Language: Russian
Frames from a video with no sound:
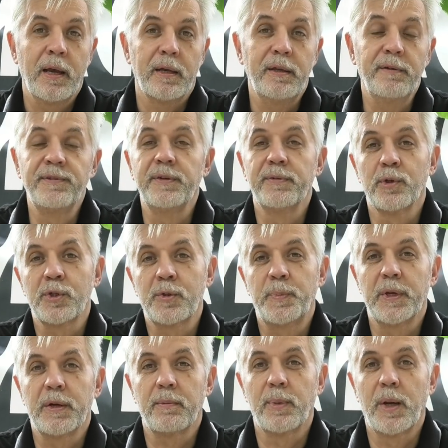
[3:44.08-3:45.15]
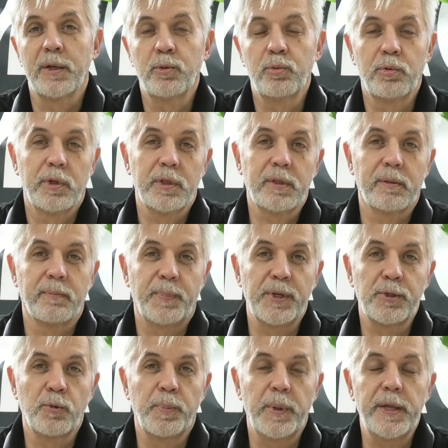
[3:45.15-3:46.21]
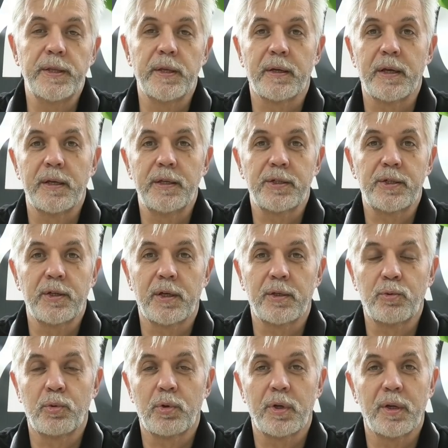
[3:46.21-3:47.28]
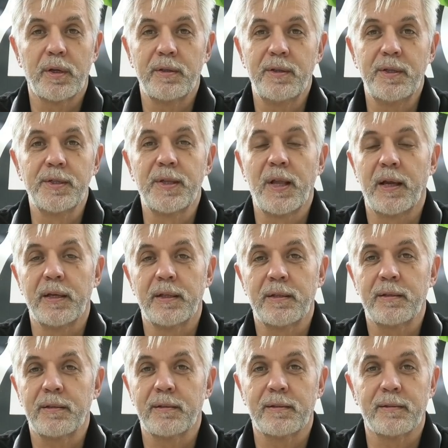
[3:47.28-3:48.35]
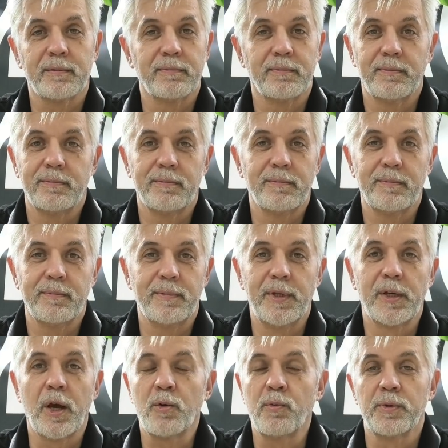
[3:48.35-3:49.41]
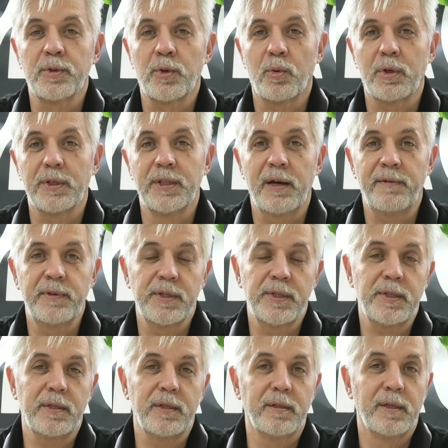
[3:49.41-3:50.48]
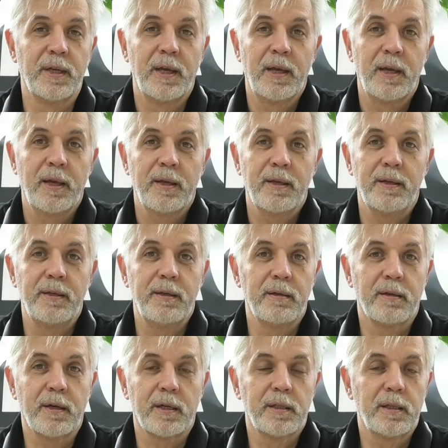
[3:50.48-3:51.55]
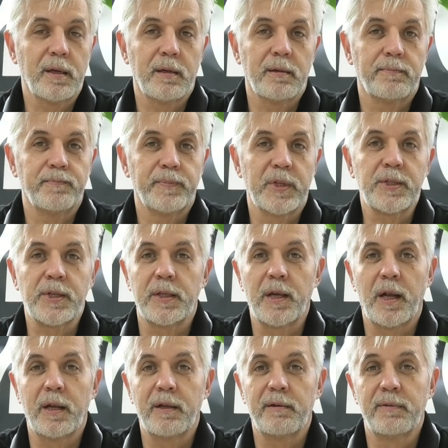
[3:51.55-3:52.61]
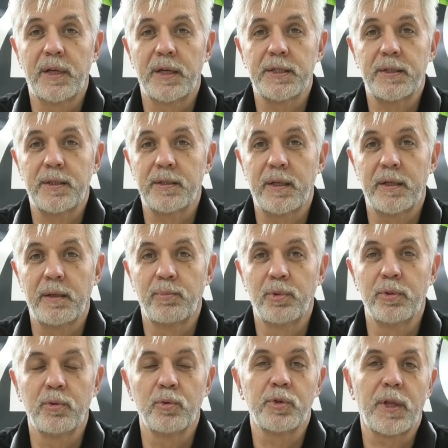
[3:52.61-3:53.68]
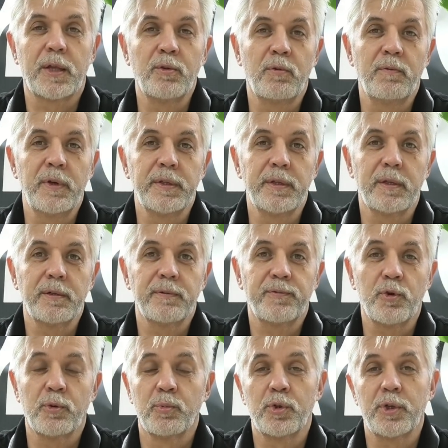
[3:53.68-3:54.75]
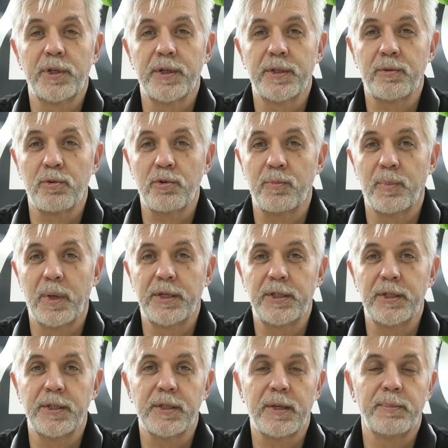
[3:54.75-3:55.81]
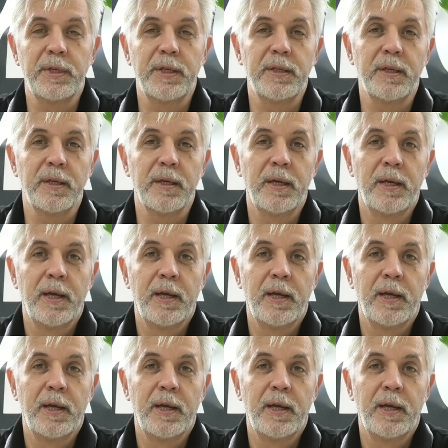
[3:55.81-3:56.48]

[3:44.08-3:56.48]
И в 1991 году это преступление, конечно, которое не знает никакого срока давности, и когда национальная власть, если она будет установлена, в чем уже есть очень большие сомнения,